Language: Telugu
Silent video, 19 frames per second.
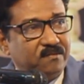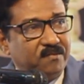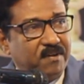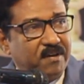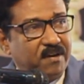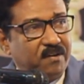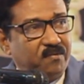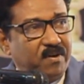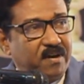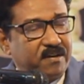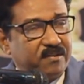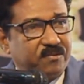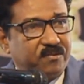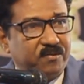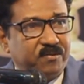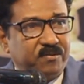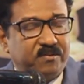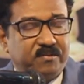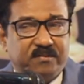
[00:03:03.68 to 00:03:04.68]
వేరే
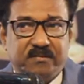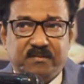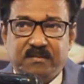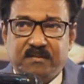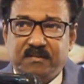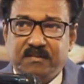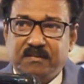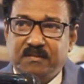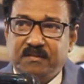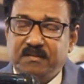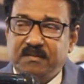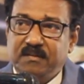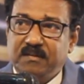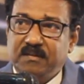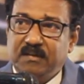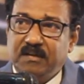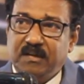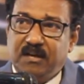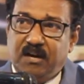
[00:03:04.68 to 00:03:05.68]
వారితో
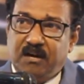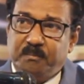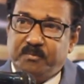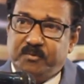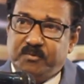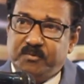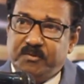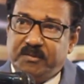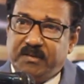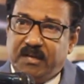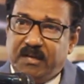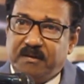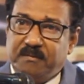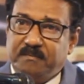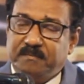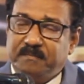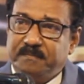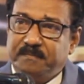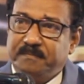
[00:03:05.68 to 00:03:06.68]

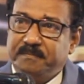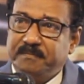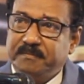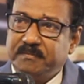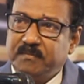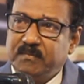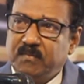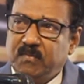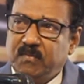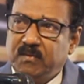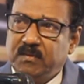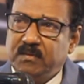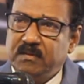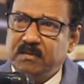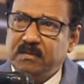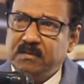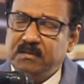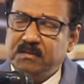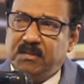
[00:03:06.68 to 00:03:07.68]
గడుపుతుంటారు
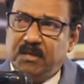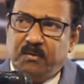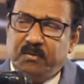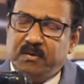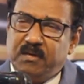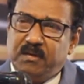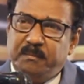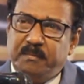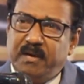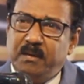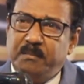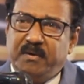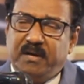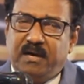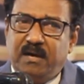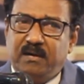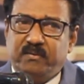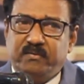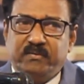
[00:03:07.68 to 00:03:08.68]
దేవునికి మహిమ
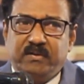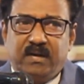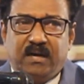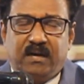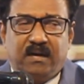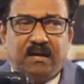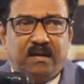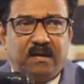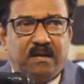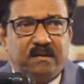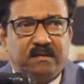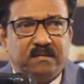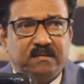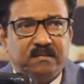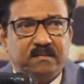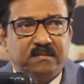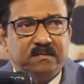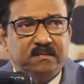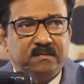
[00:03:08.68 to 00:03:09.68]
కలుగునుగాక
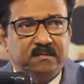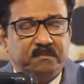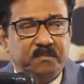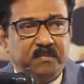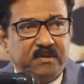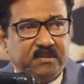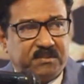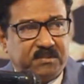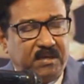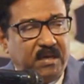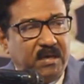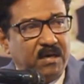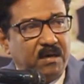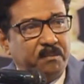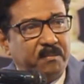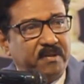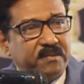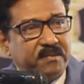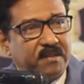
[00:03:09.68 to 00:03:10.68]
మీ
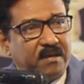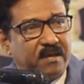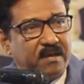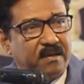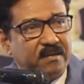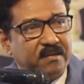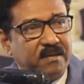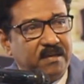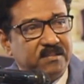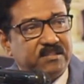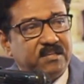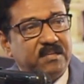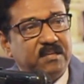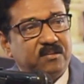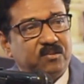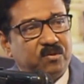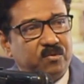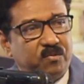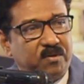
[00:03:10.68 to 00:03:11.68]
స్నేహం అంతా
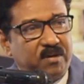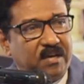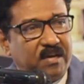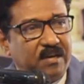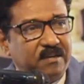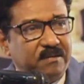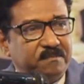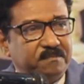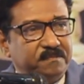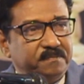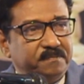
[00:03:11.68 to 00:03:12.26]
ఏసయ్యతో ఉండాలి